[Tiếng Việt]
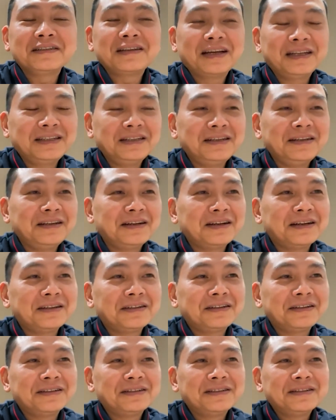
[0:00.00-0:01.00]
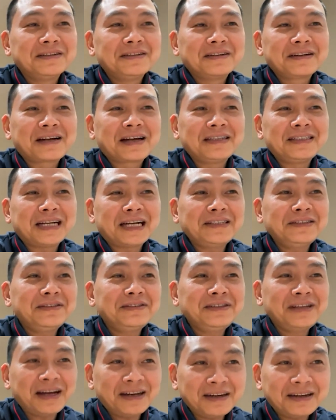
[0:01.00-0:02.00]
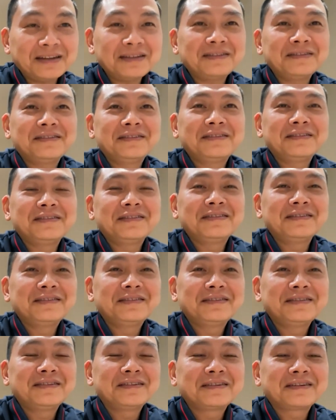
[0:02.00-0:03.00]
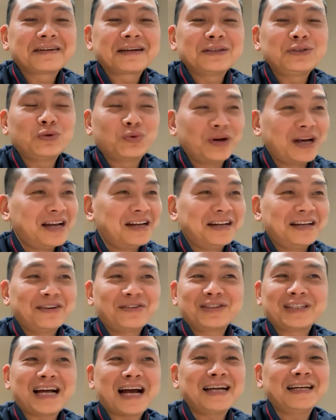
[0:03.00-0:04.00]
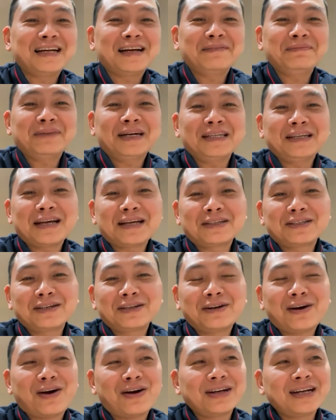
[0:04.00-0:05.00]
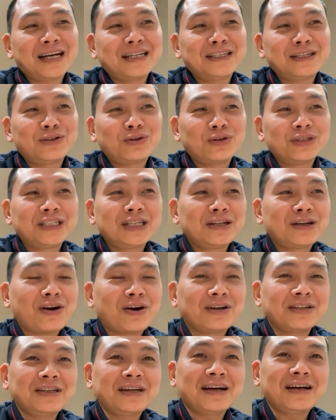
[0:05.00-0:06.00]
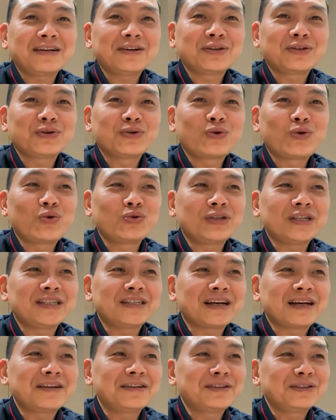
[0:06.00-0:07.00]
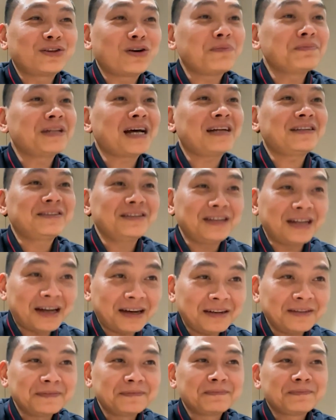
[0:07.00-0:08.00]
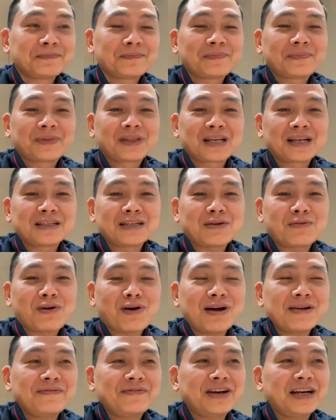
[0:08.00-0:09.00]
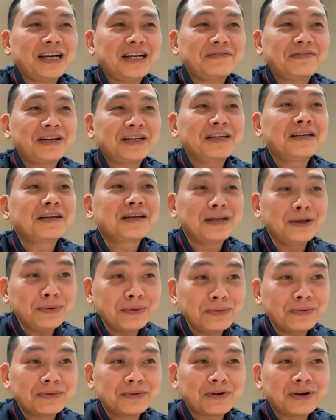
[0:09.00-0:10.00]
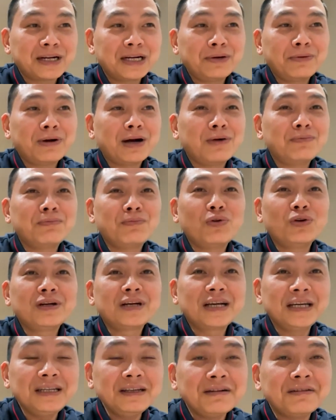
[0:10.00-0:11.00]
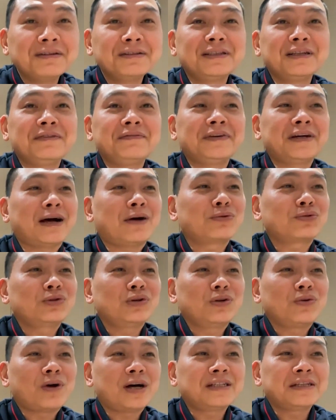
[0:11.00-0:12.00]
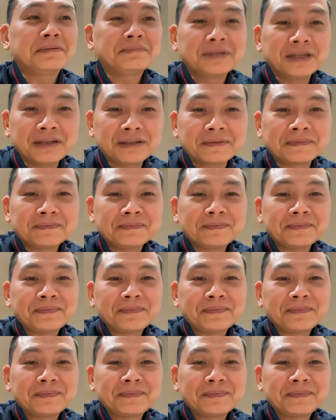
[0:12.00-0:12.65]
Thế thì cái chánh thứ nhất á, cái chủ đề này nó dài lắm, anh Sơn hỏi này thì tôi xin nói là tôi cũng chỉ trả lời tóm tắt thôi nhá. Sau đó anh về anh phải nghiên cứu, còn nếu không muốn kỹ hơn thì phải học chuyển hóa tâm thức.